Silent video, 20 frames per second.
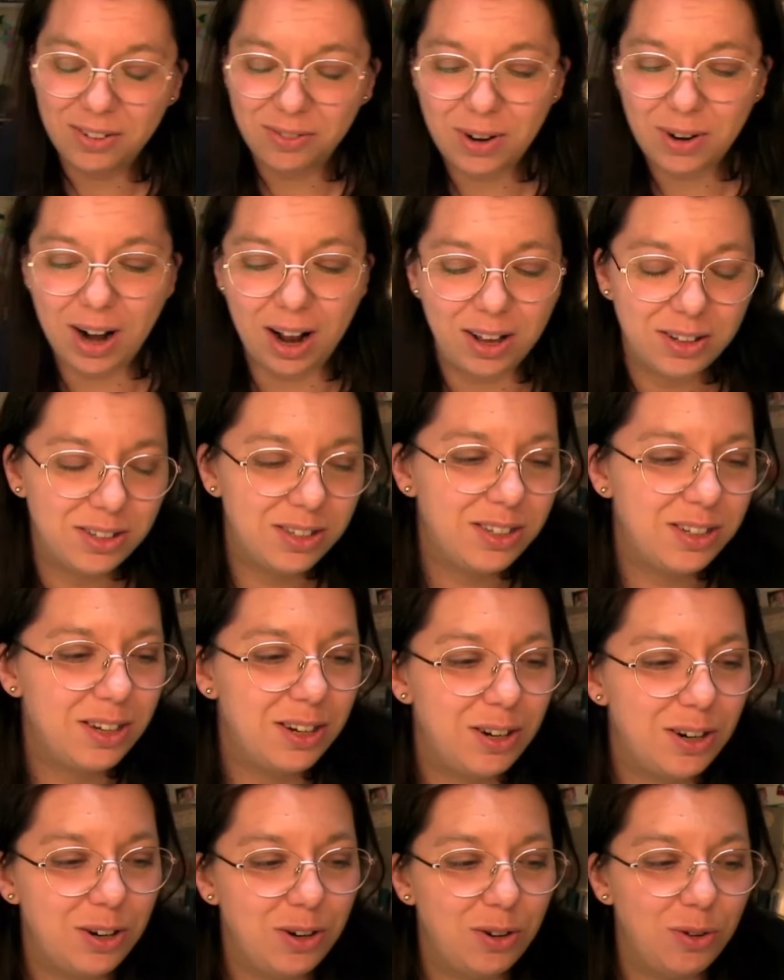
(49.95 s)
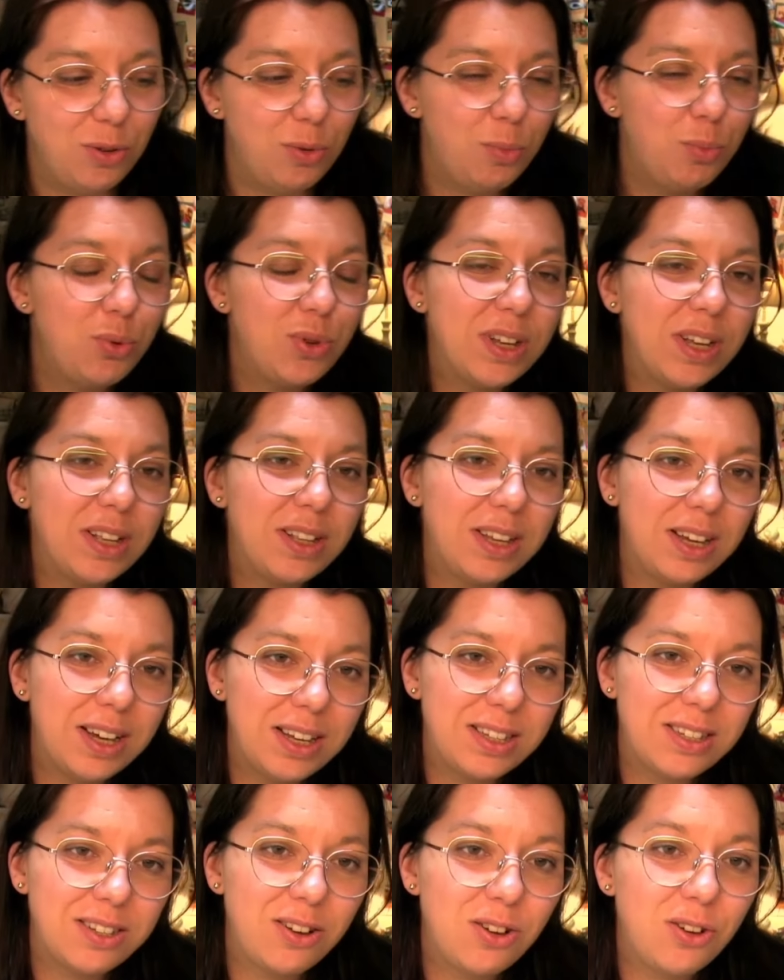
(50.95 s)
Voilà, c'est le plus
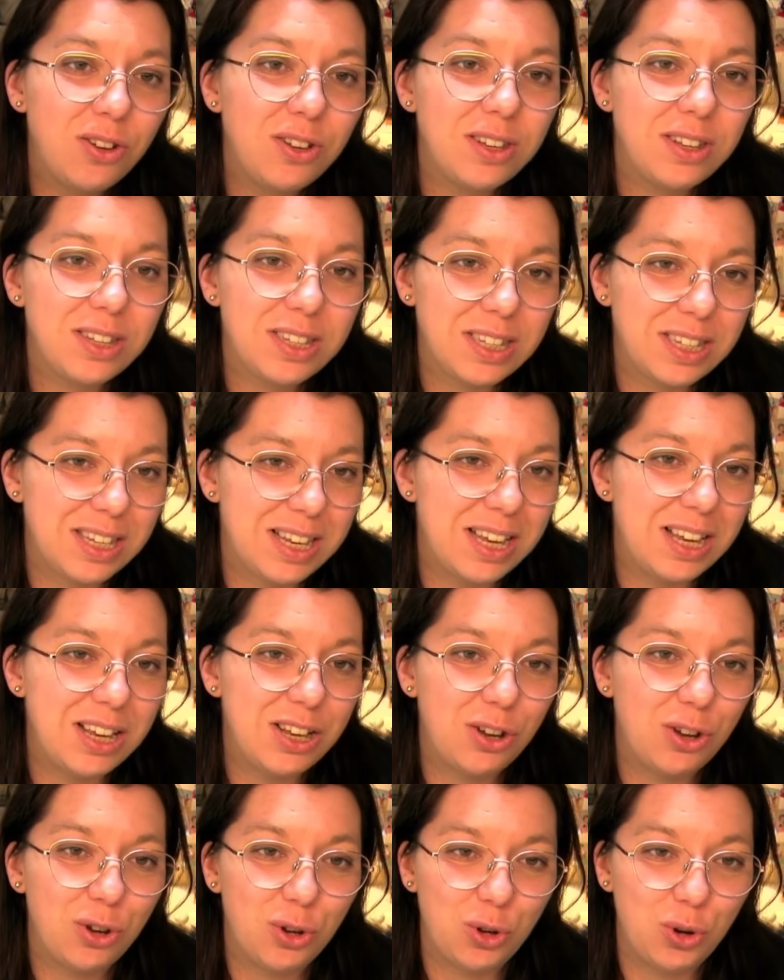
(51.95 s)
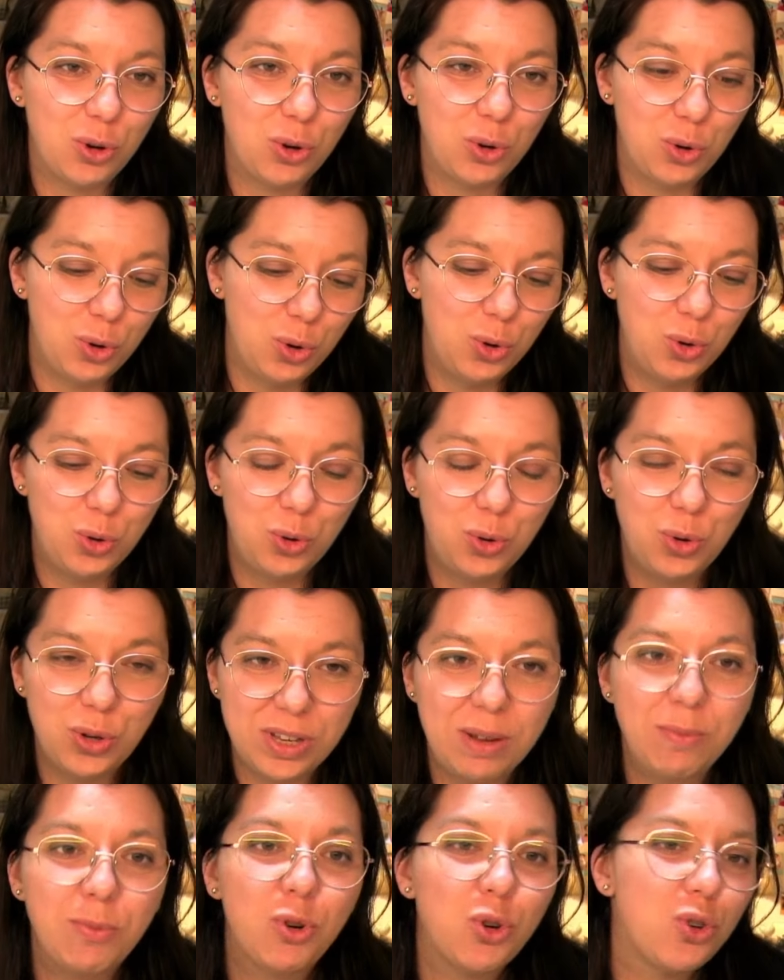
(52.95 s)
intéressant, c'est euh, le
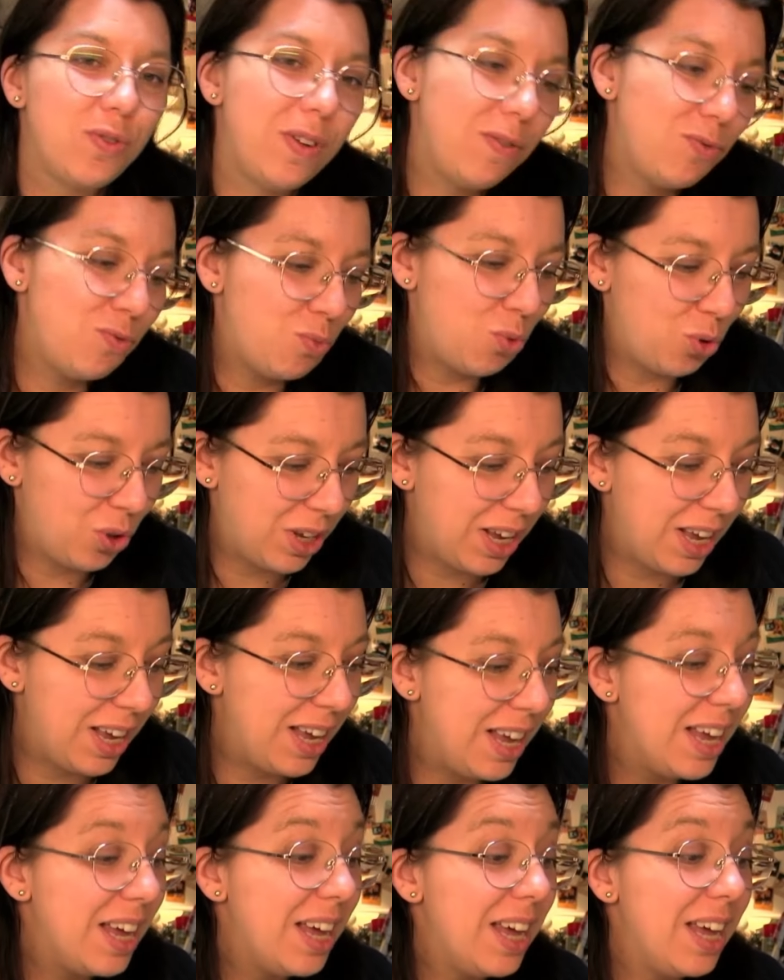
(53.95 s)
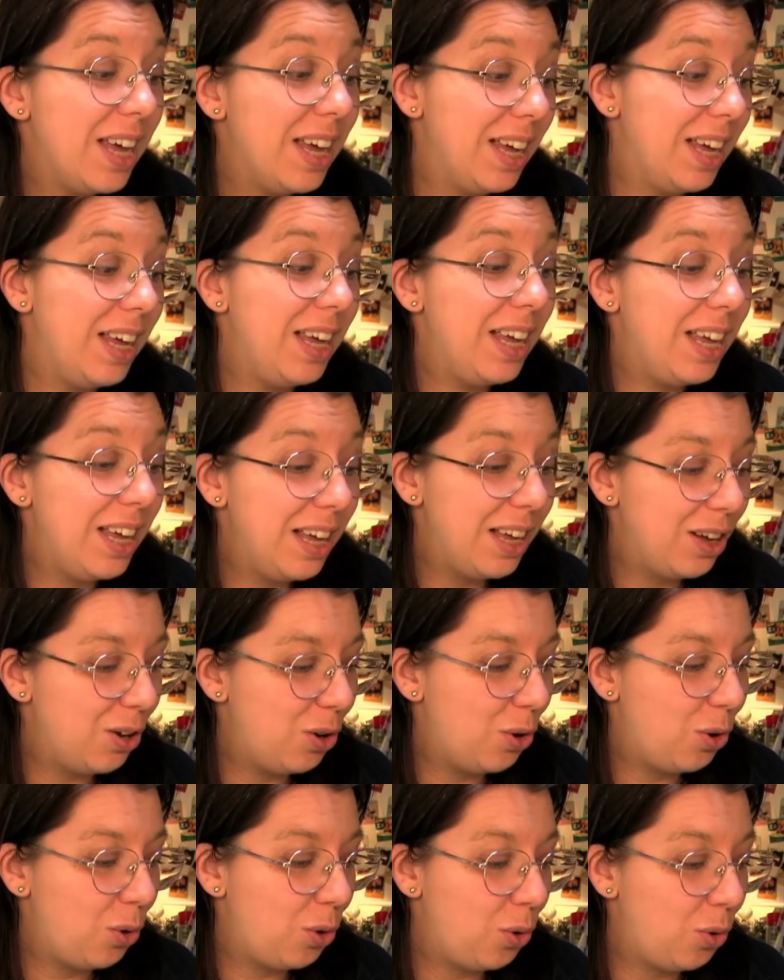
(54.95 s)
deuxième que je vais vous montrer. Et
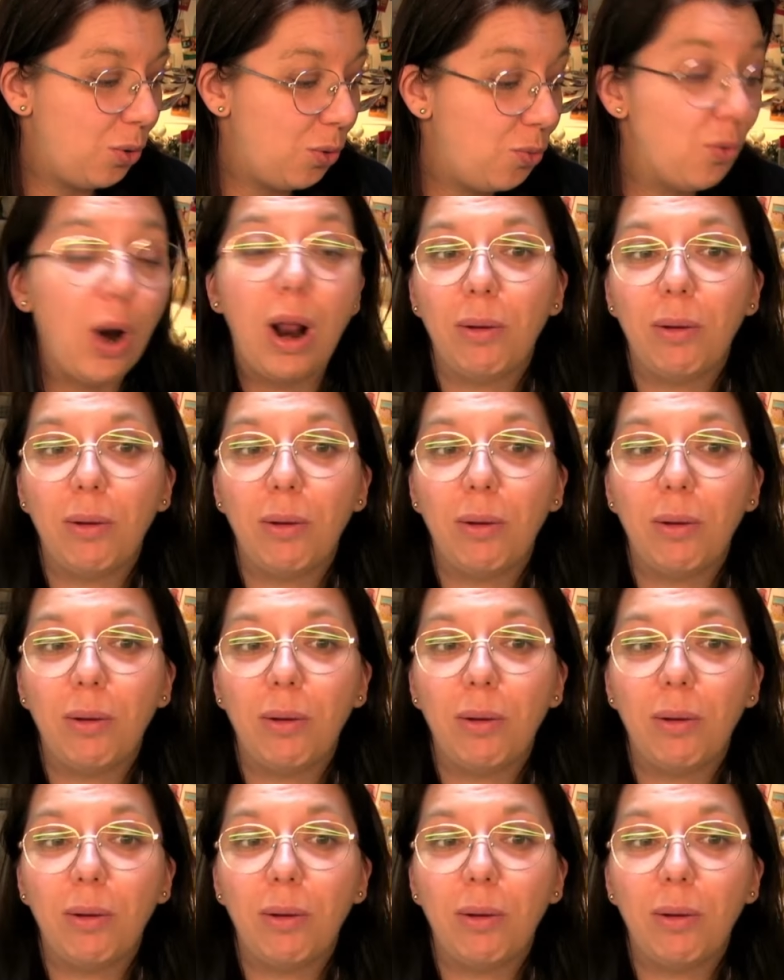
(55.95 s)
voilà.